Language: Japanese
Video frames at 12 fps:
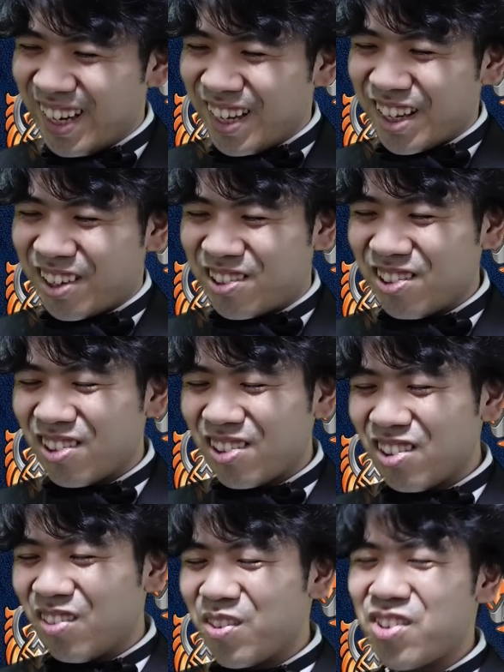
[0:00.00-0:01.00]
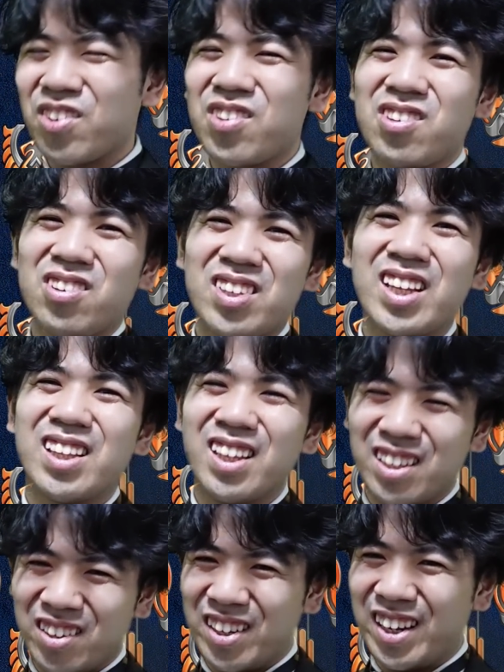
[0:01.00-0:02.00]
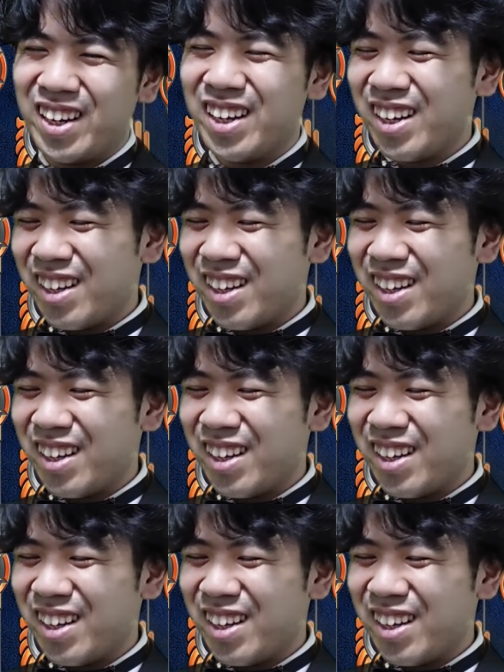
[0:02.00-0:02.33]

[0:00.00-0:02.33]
で黒黒無色13なんだよね。